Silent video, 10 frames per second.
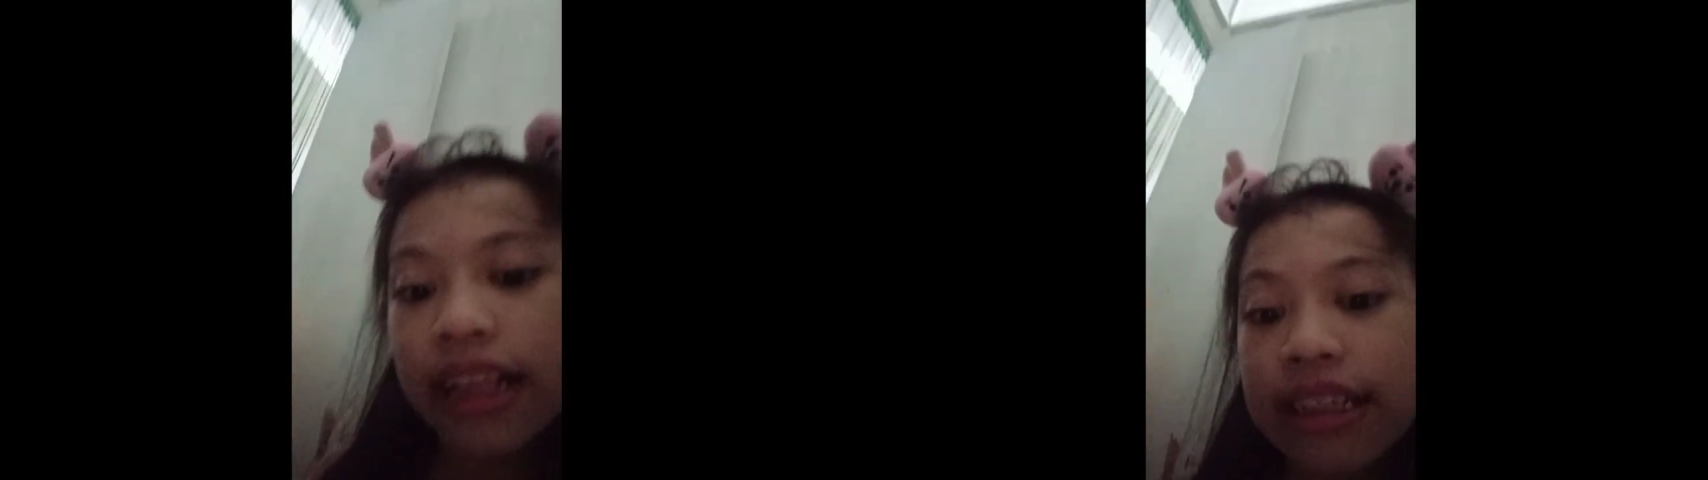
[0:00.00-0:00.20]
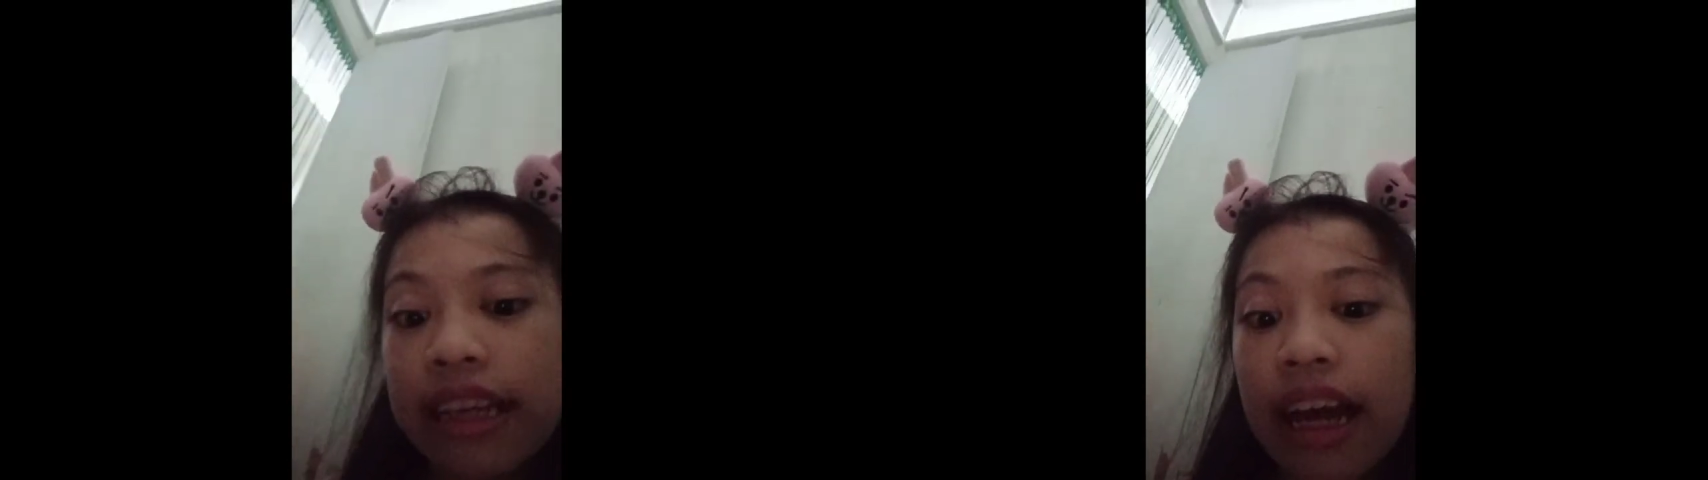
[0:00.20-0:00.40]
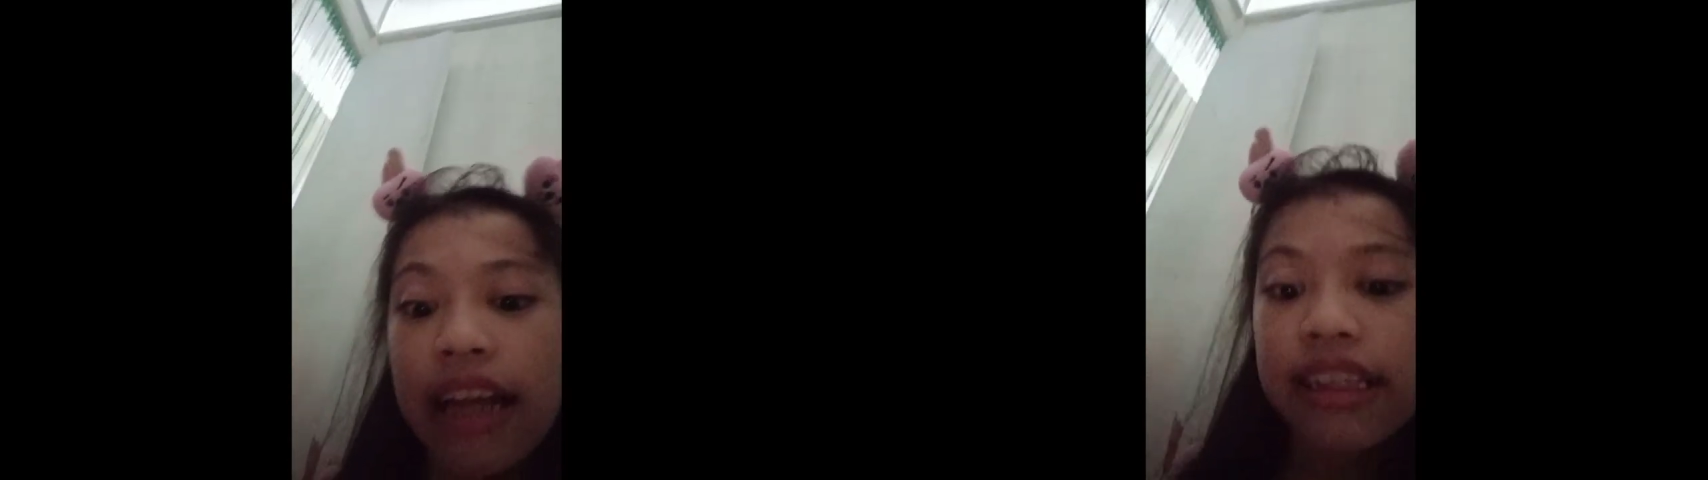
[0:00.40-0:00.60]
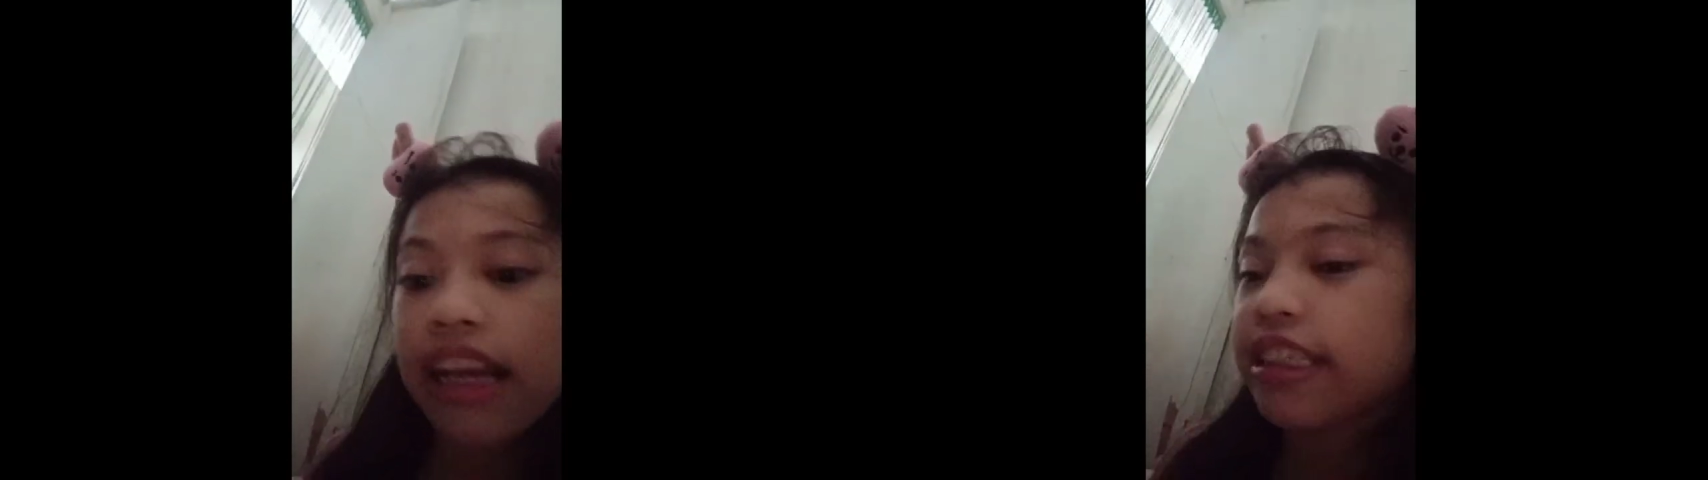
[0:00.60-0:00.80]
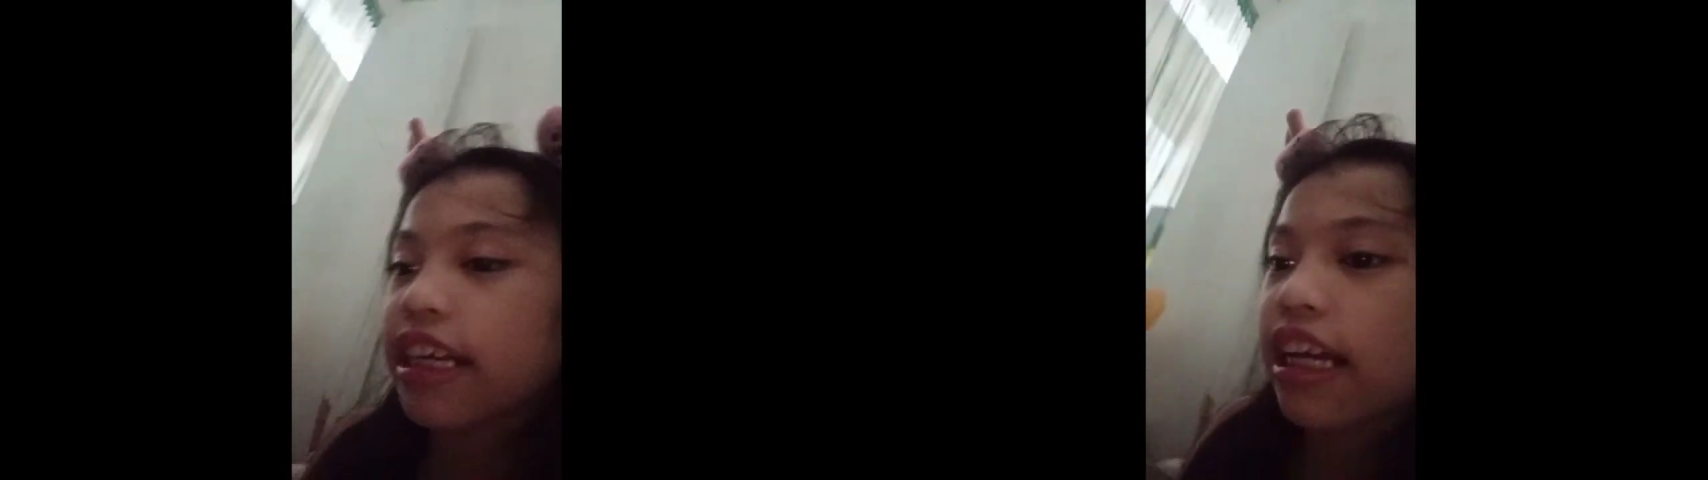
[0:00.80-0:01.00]
nasa
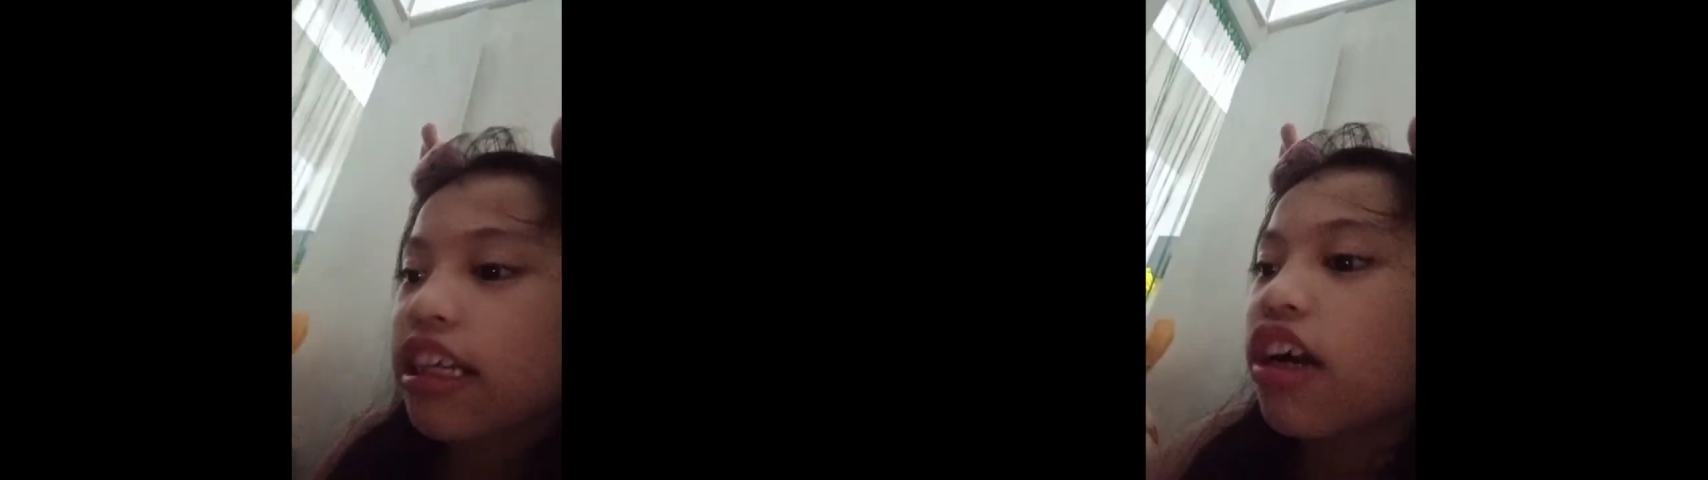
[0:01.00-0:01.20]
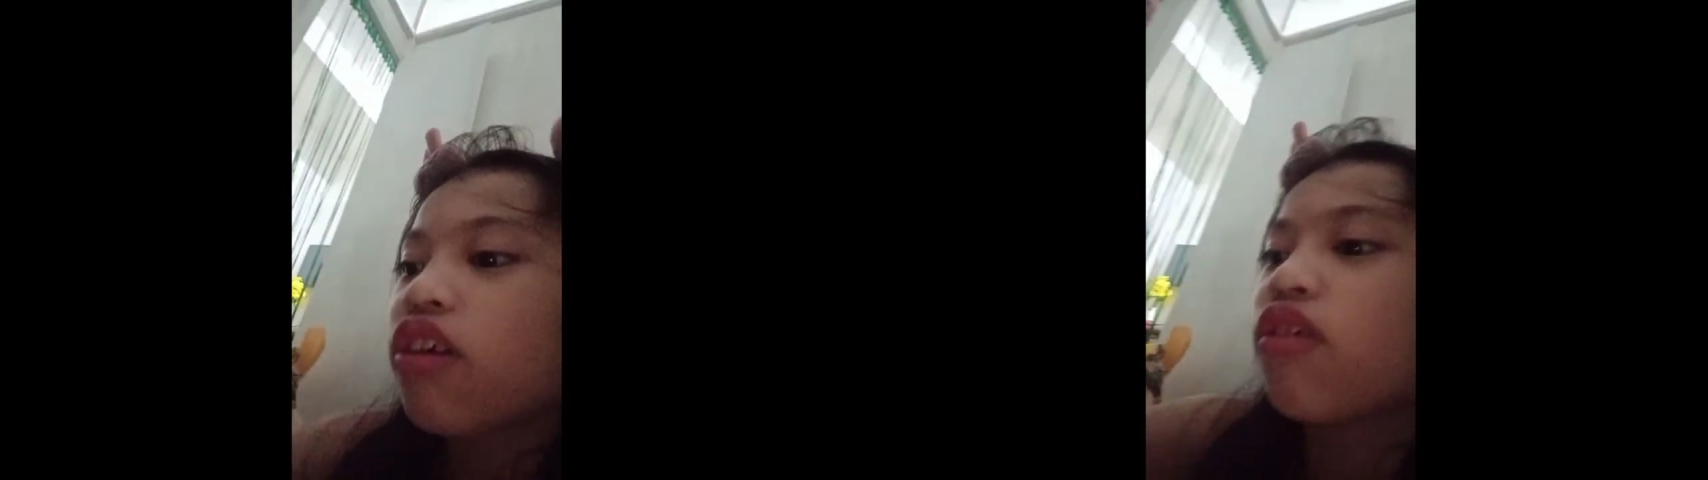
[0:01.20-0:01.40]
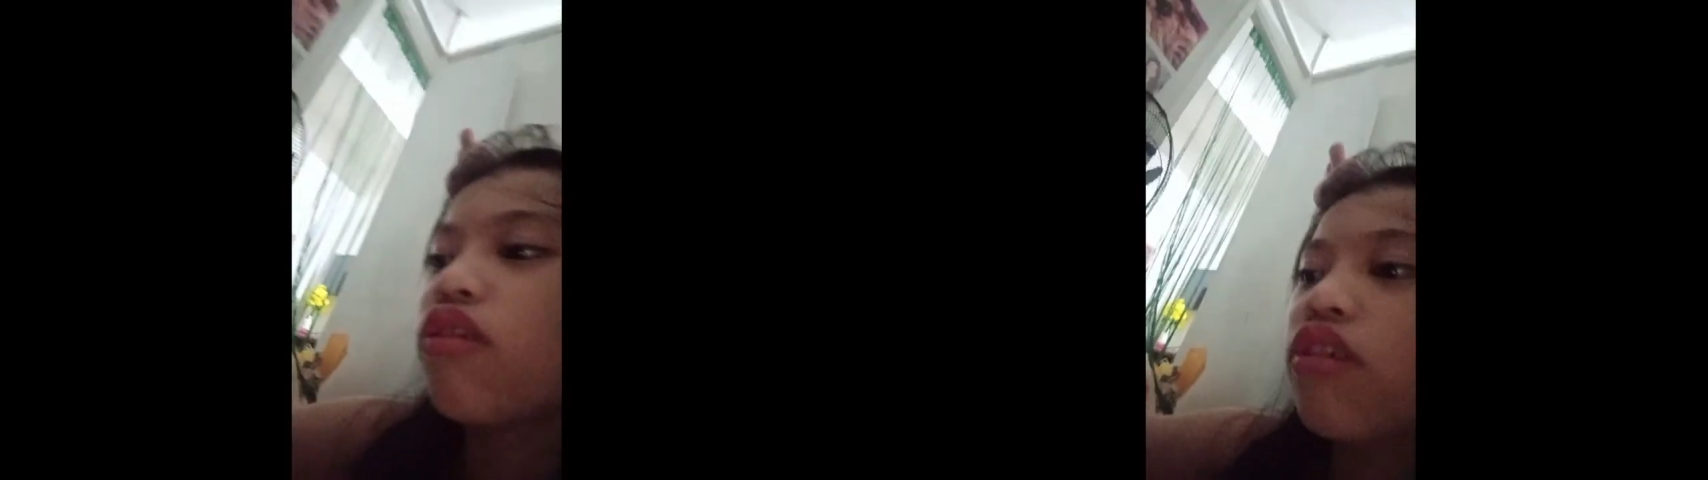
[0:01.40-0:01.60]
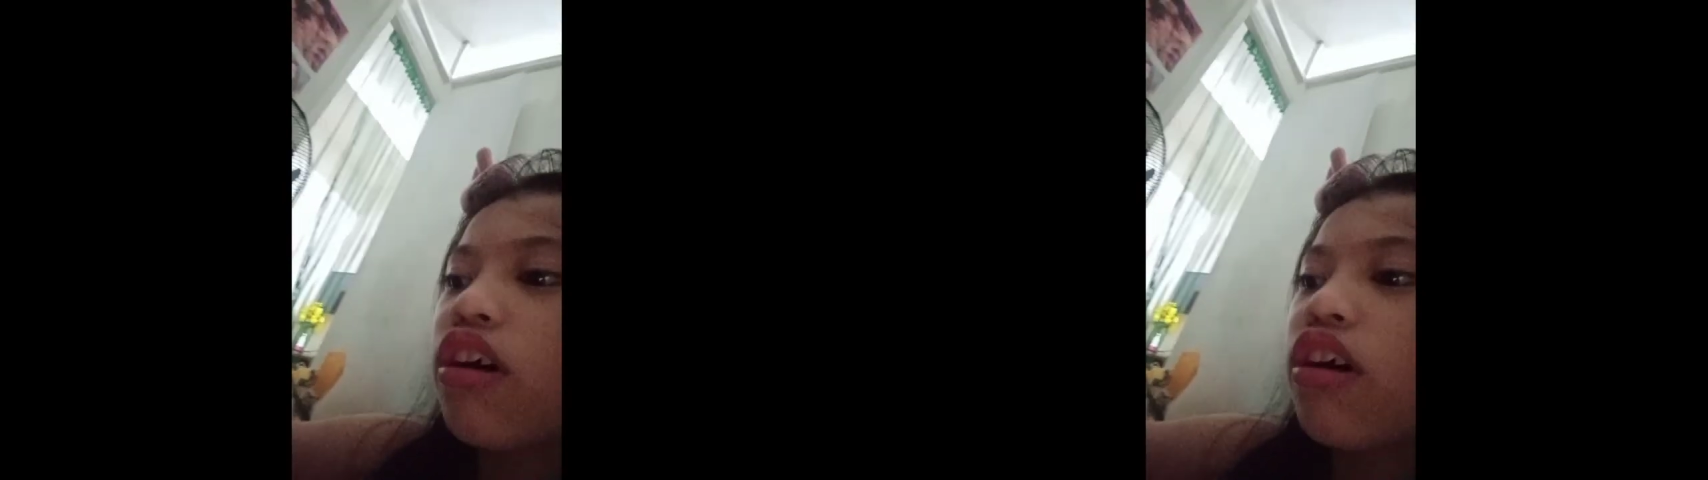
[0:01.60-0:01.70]
tricycle kayo.